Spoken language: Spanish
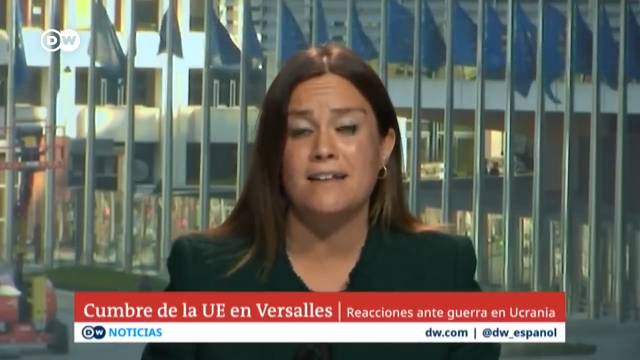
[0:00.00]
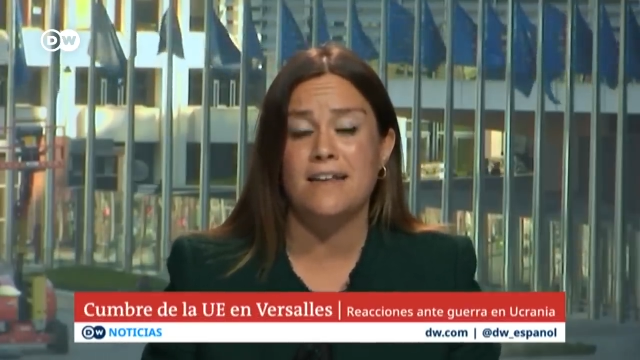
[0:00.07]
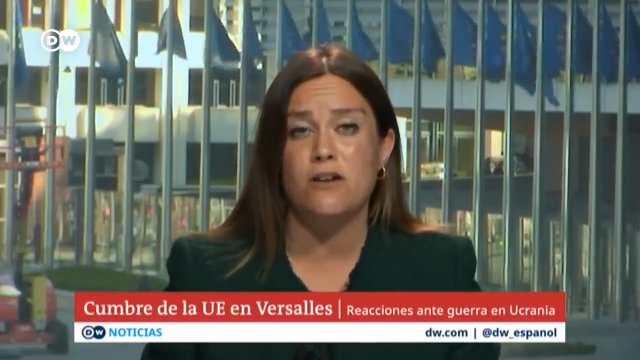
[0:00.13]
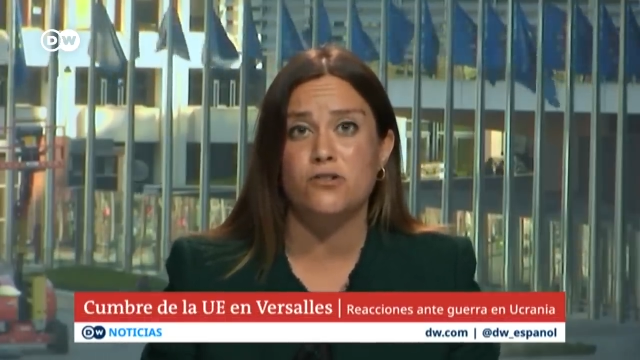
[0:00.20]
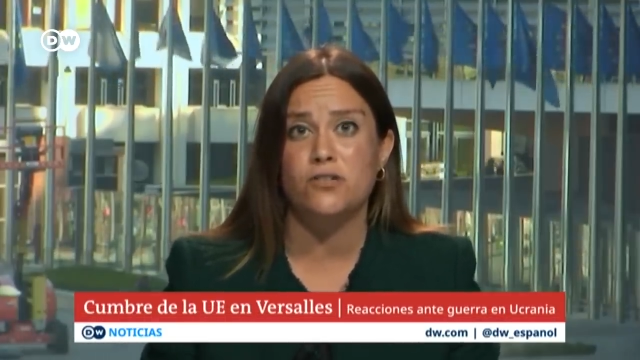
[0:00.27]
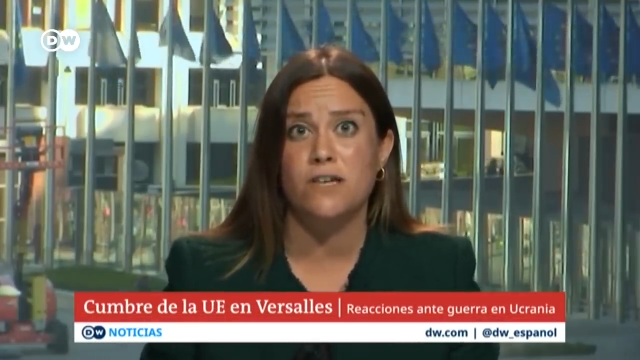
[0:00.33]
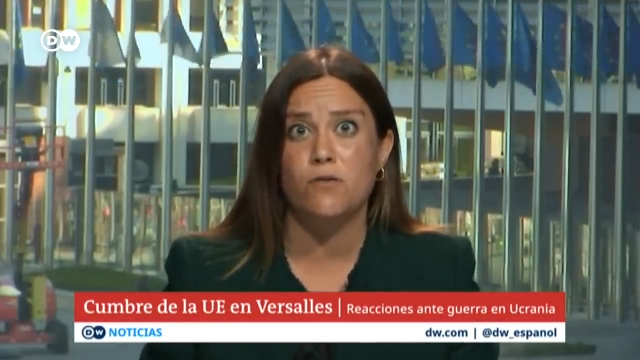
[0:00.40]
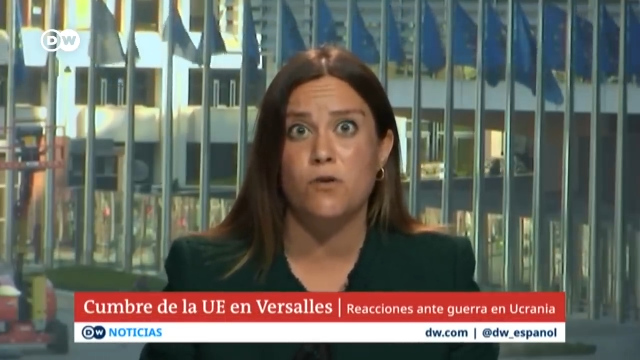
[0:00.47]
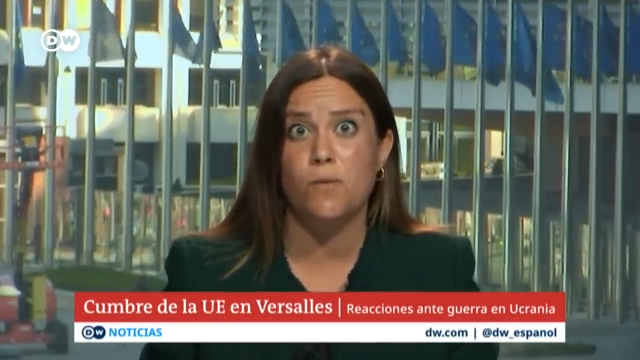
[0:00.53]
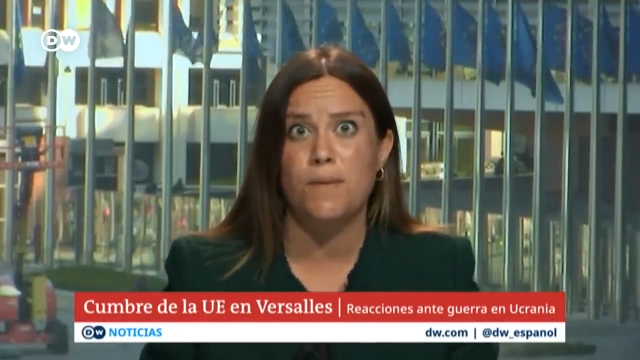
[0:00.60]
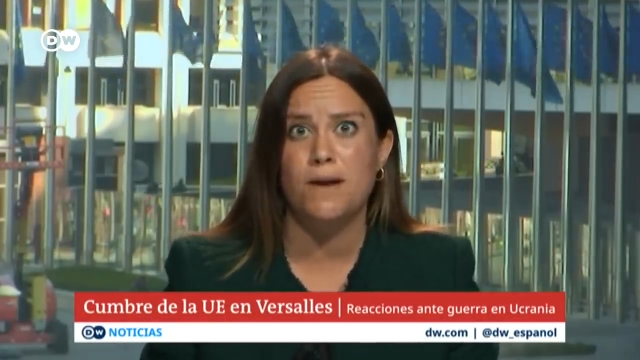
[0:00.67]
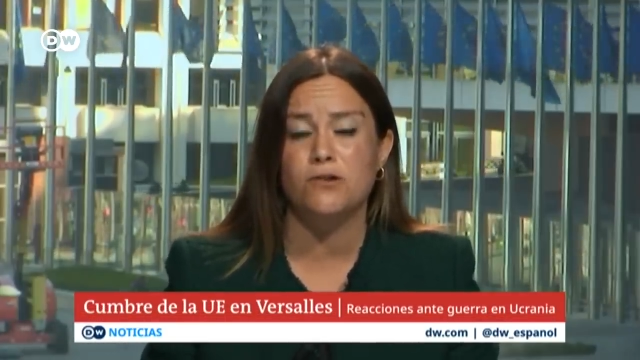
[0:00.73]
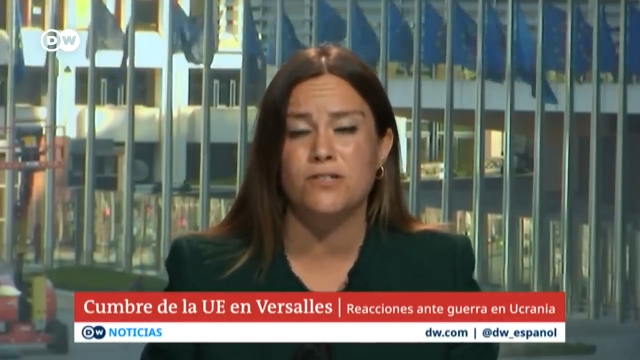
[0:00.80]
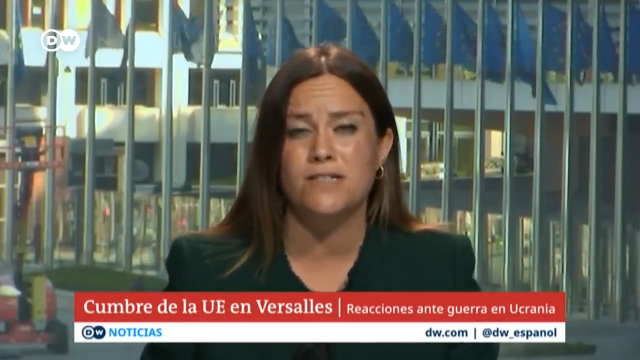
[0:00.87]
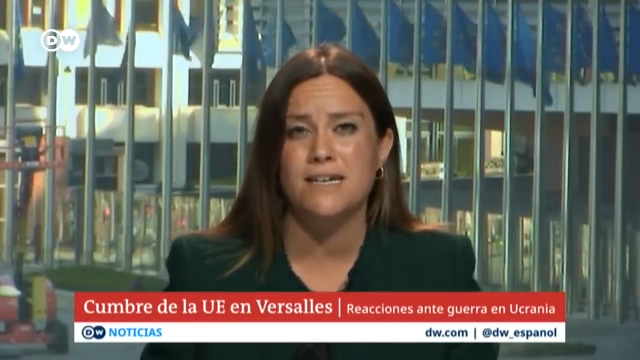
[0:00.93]
de los
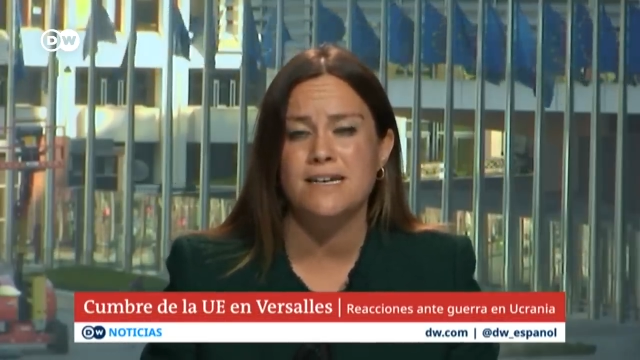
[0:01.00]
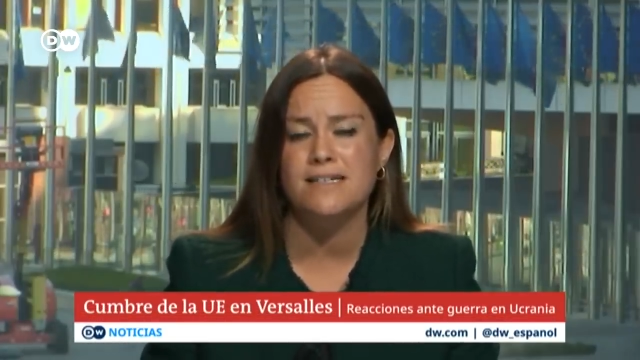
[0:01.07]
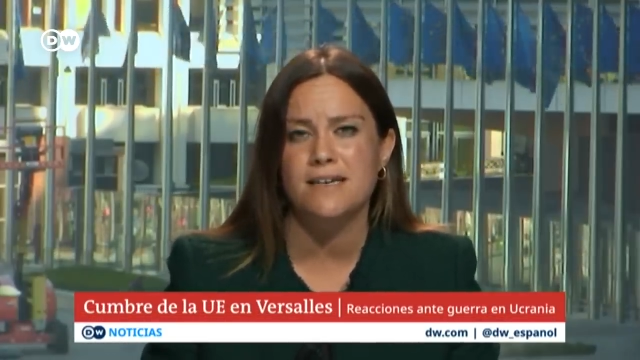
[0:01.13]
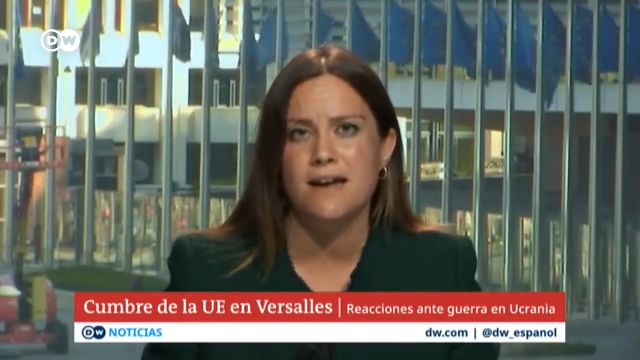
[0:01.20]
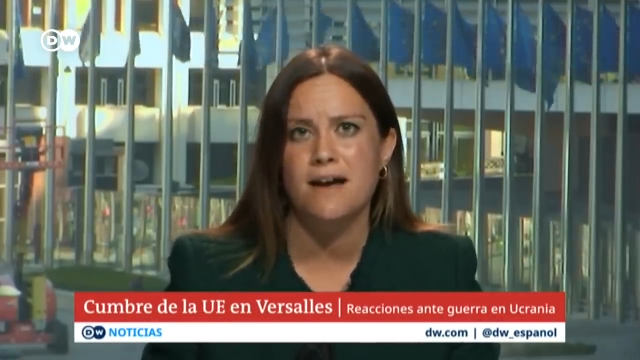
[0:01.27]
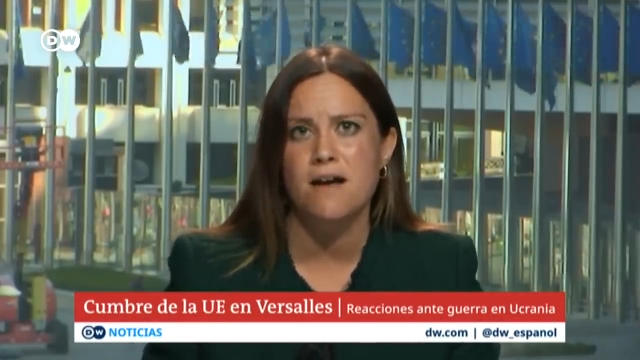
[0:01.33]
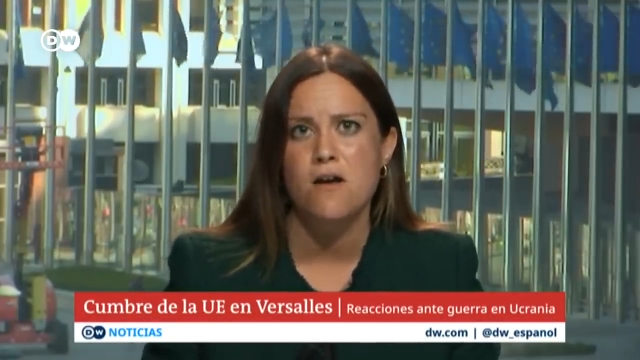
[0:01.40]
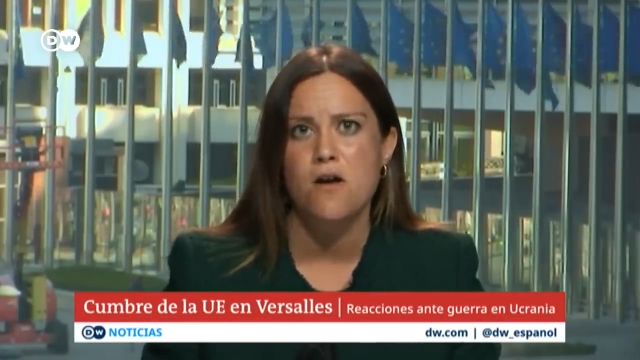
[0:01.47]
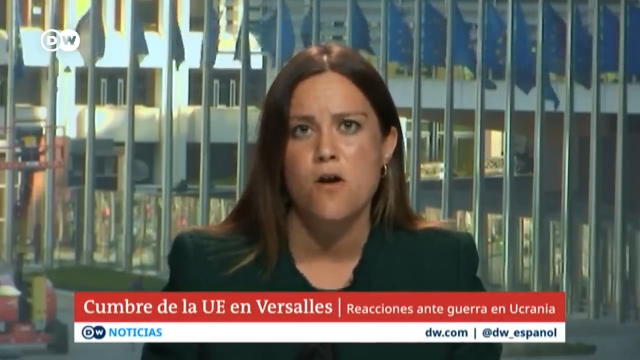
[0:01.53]
europeos. Sí que será